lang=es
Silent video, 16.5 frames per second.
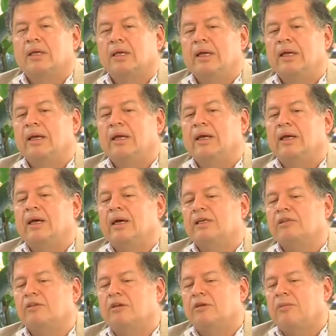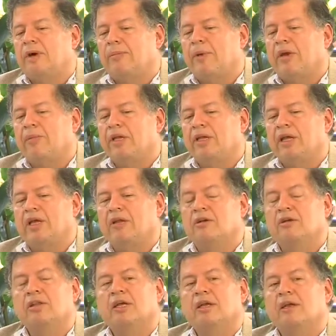y esto nos va
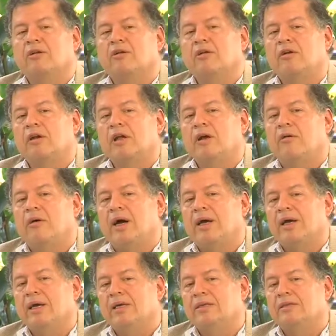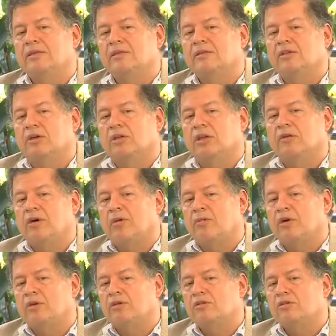permitiendo tener unos lenguajes donde
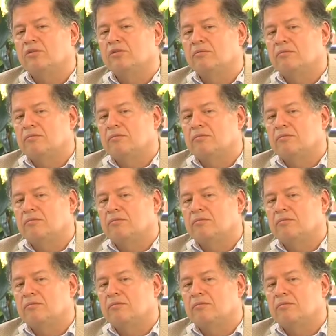vamos